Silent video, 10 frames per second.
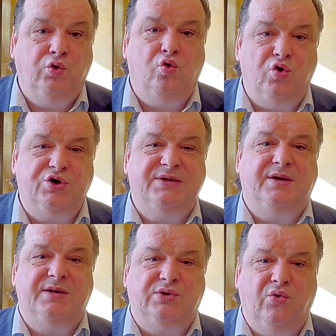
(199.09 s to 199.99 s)
тоже с
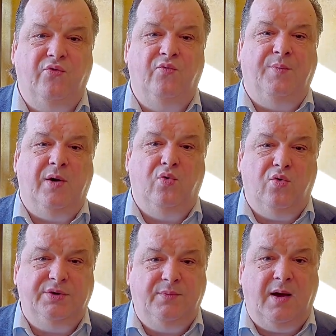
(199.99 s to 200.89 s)
крестовым
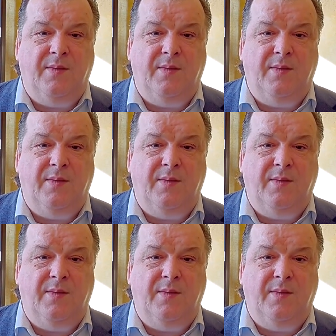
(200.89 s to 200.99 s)
походом,